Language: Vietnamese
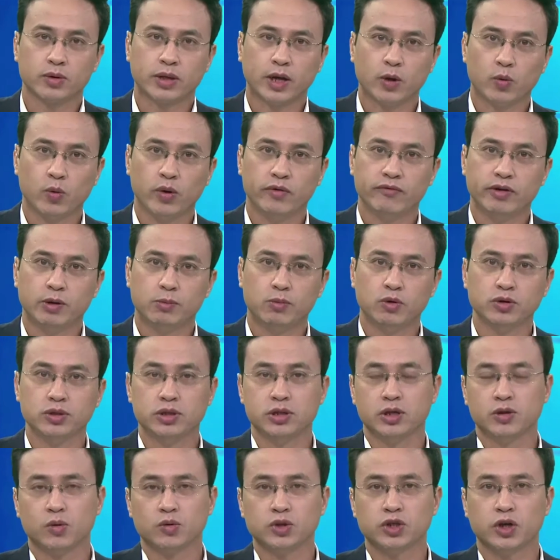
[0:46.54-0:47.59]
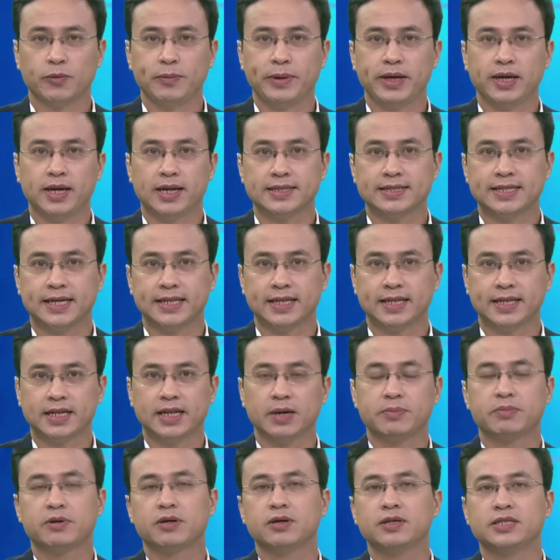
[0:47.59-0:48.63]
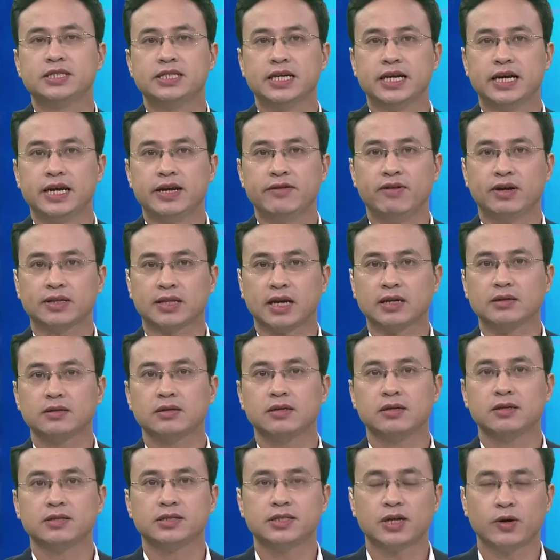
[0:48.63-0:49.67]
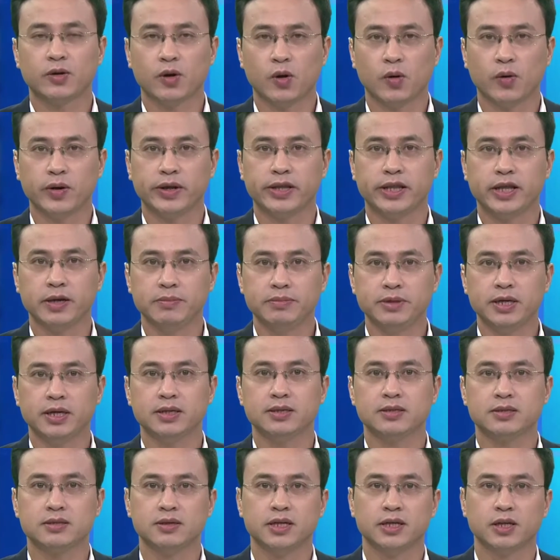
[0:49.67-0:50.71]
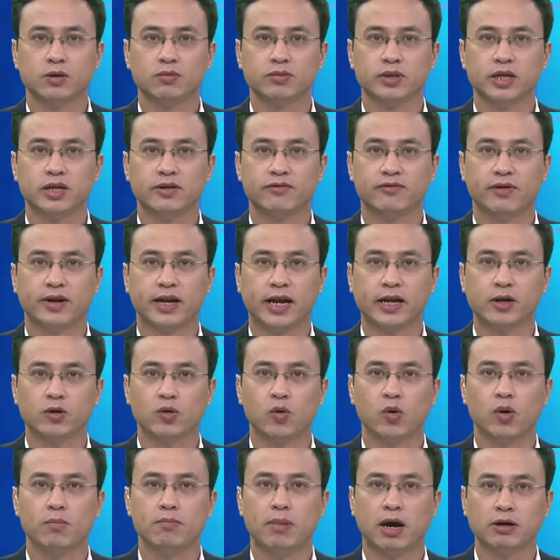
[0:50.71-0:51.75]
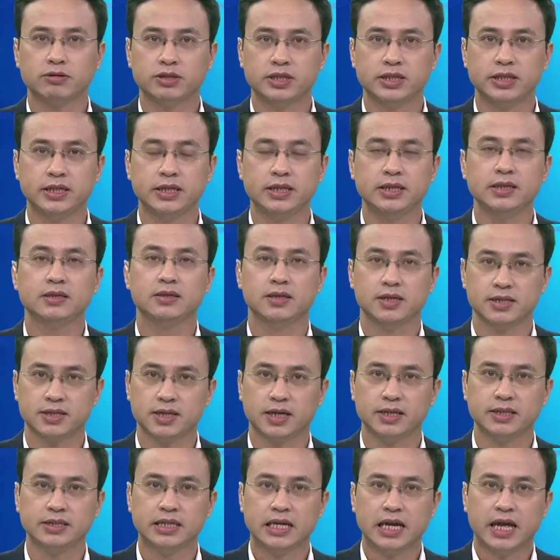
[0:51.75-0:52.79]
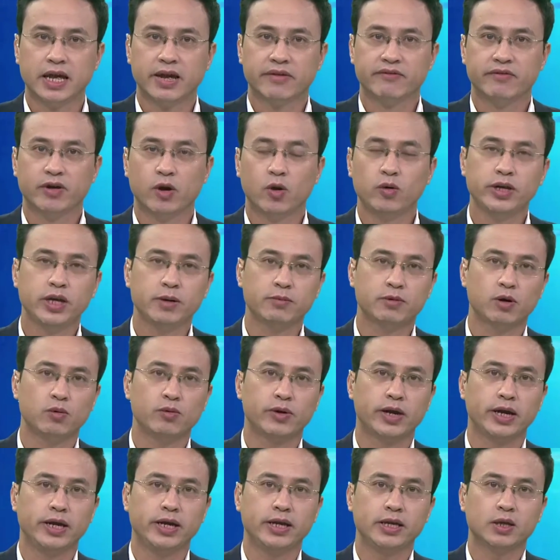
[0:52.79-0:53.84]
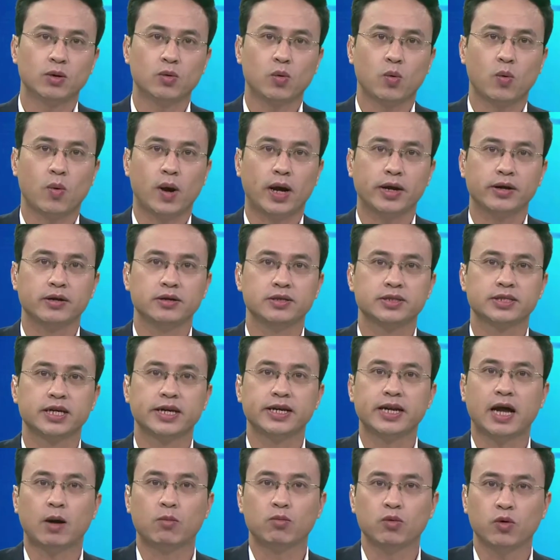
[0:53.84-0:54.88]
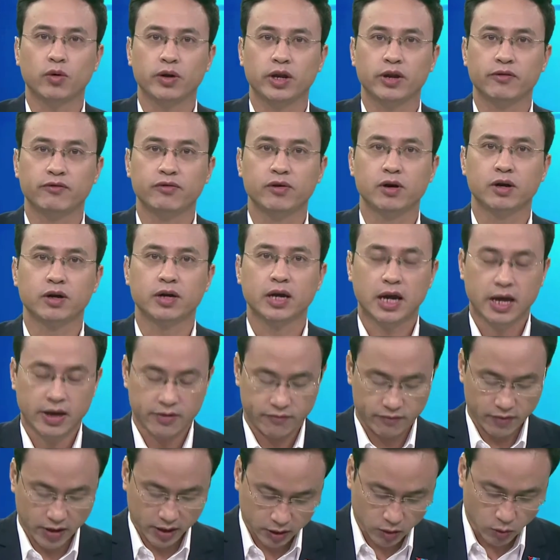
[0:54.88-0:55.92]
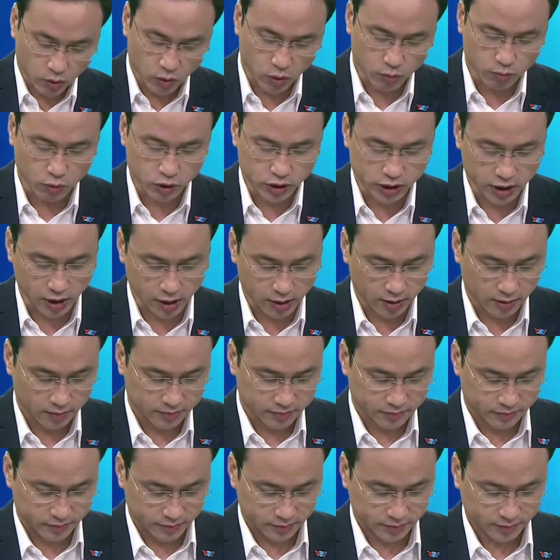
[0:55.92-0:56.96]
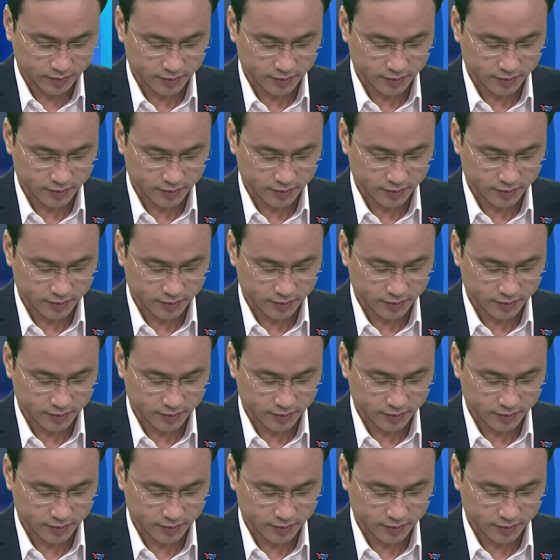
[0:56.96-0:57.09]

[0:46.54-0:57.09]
Bộ Tài nguyên và Môi trường cũng cho biết là sẽ thiết lập cơ chế và tăng cường trao đổi, tiếp nhận xử lý thông tin phản ánh của báo chí, người dân về ô nhiễm không khí thông qua đường dây nóng của địa phương và Tổng cục Môi trường.